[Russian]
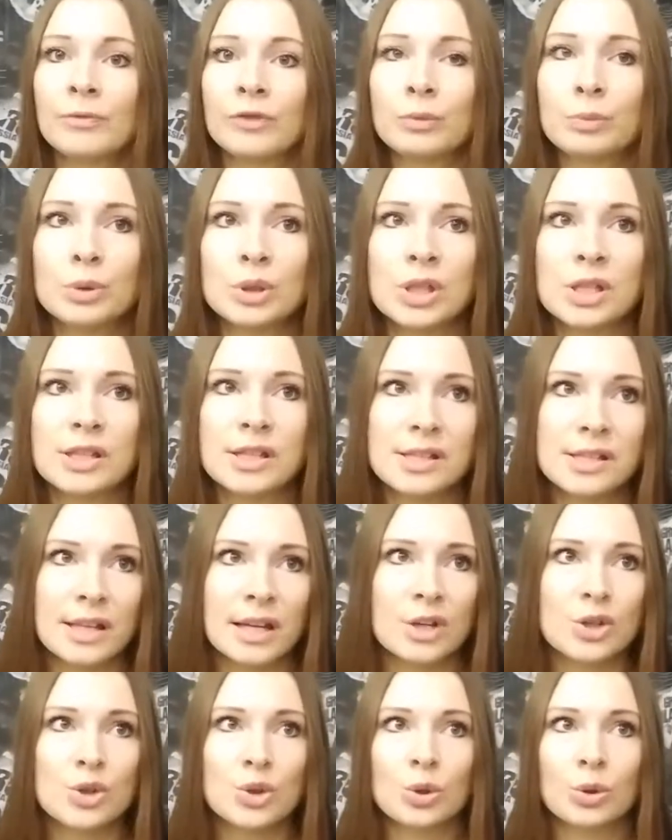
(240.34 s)
вы будете
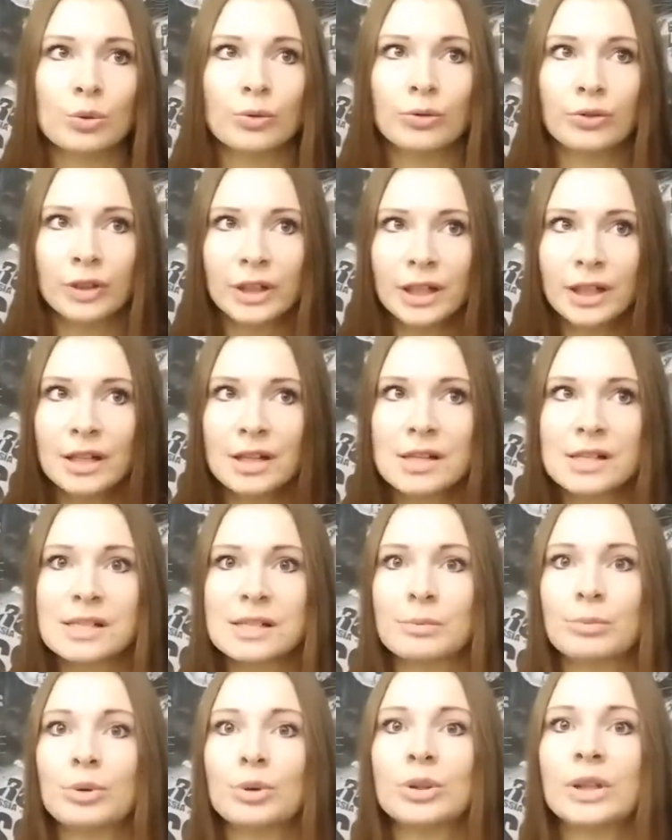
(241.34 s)
знать, что вы
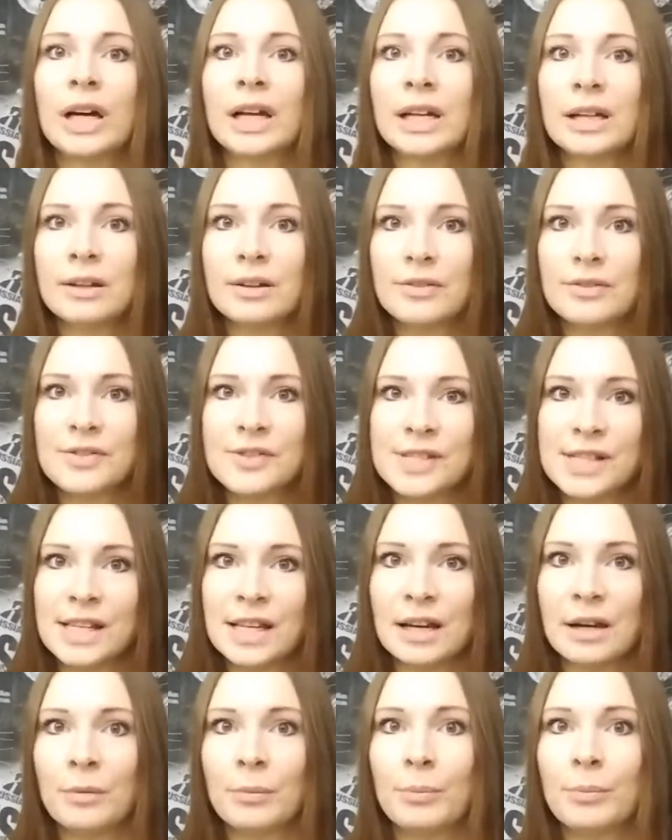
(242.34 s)
соблюдали
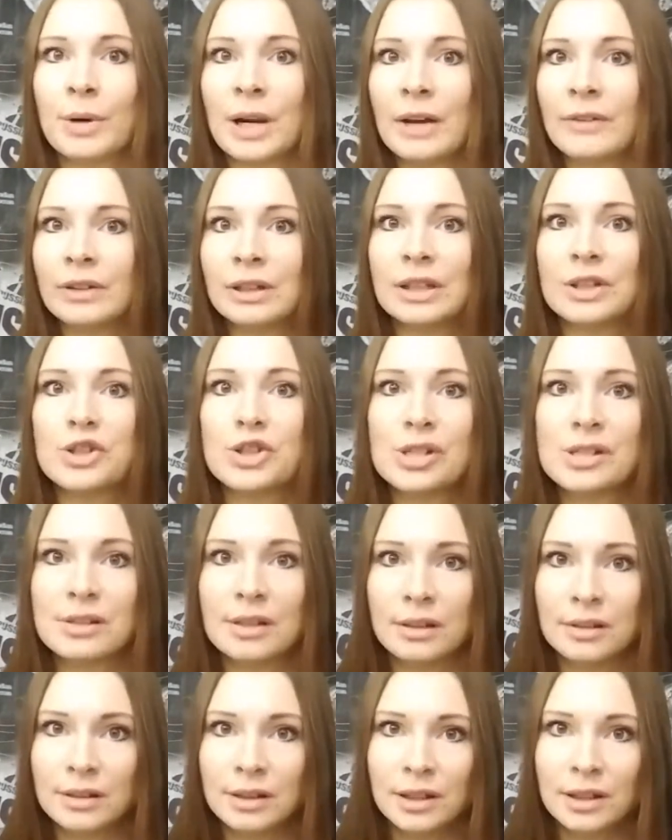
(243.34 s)
все правила
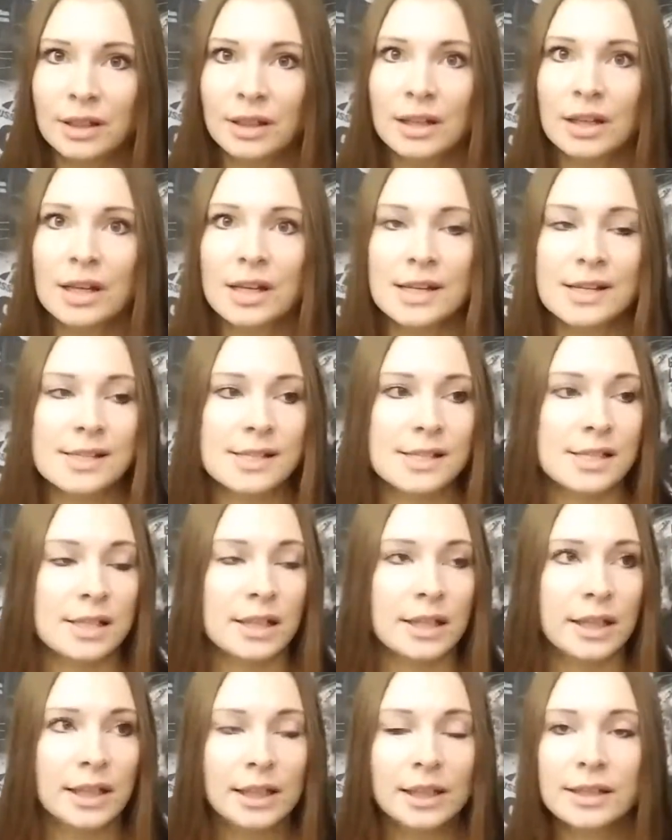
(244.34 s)
чистоты,
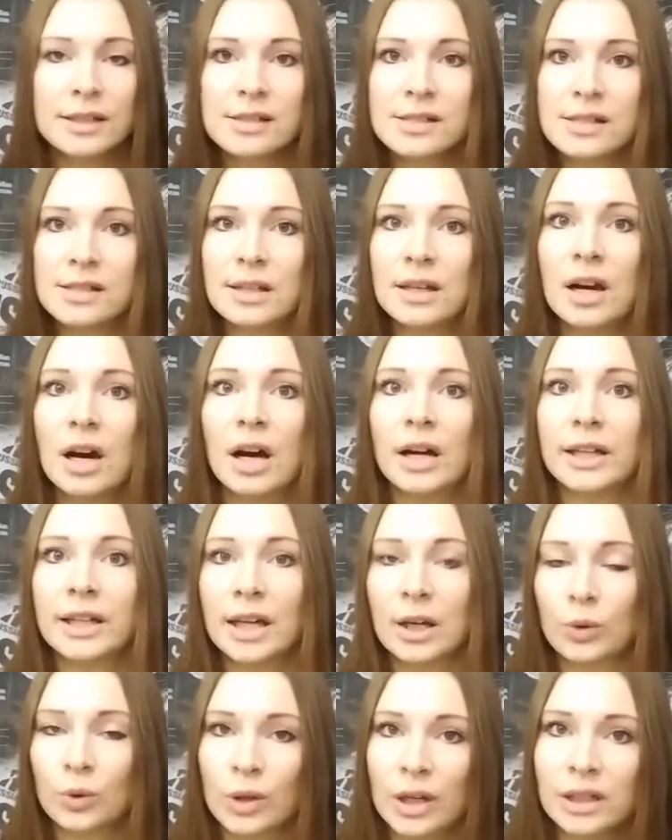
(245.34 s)
стерильности и
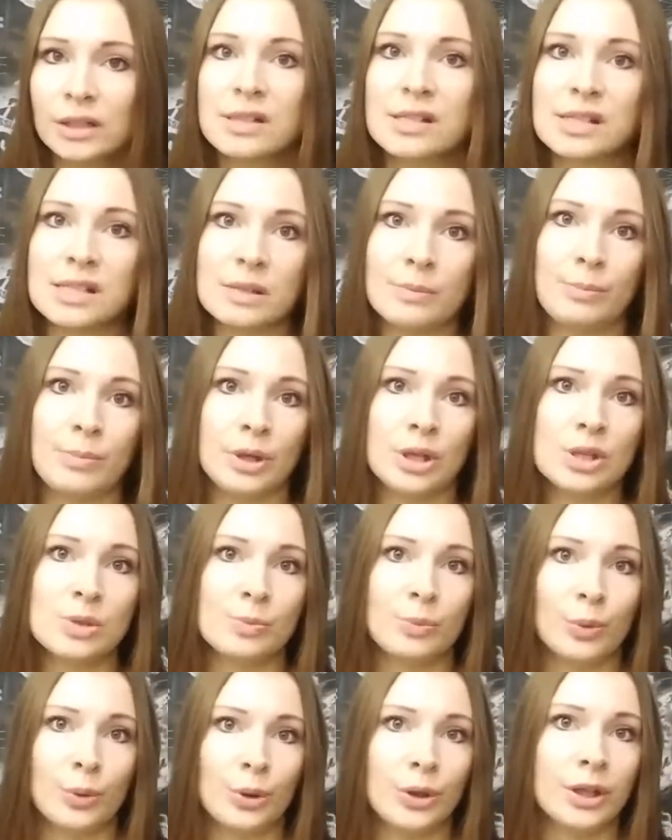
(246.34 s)
аккуратности при
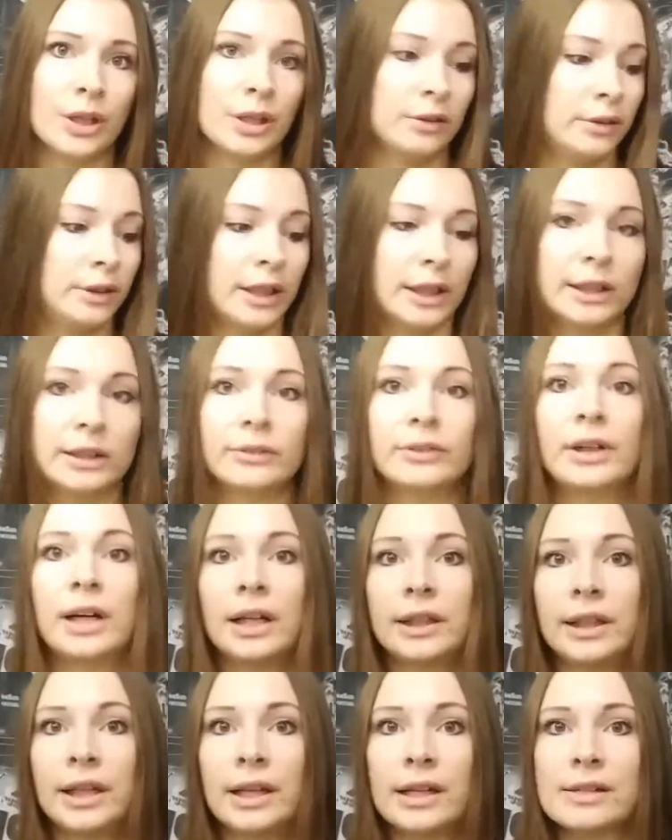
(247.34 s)
сборе данного
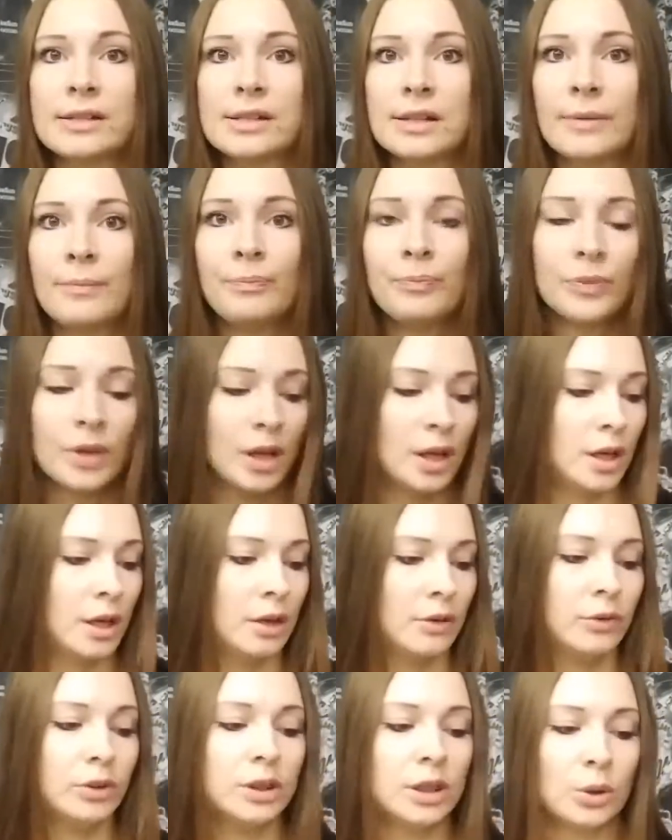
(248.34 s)
анализа.
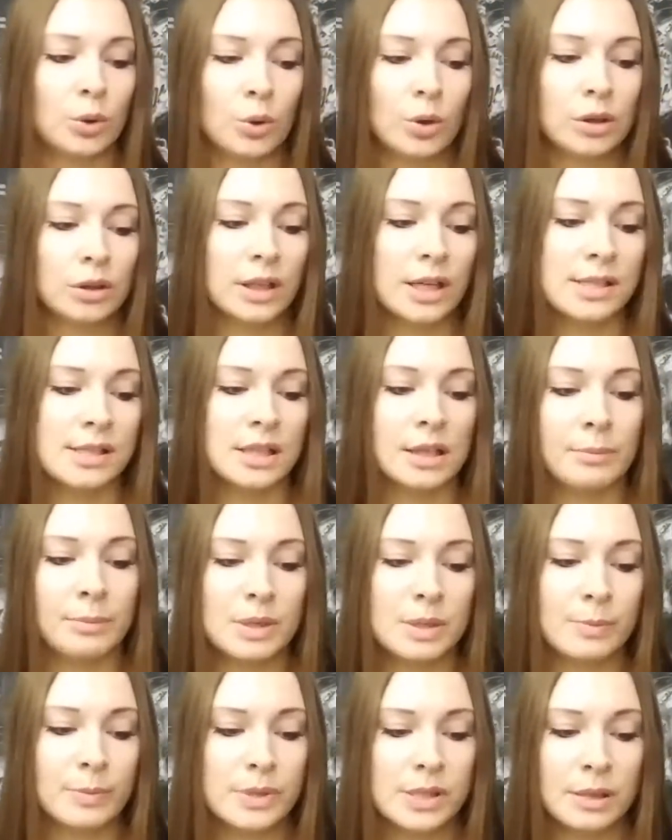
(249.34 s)
Вот такое классное
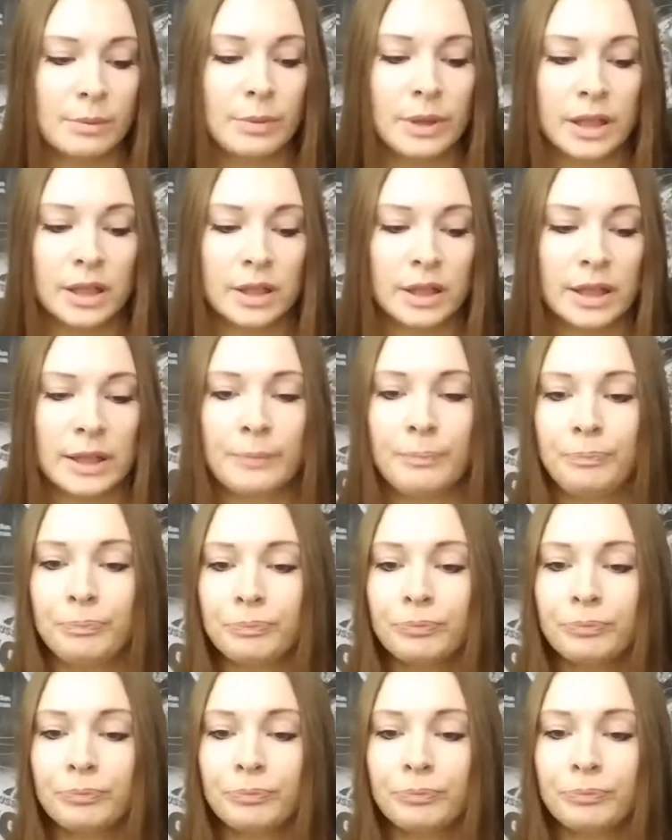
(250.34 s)
приспособление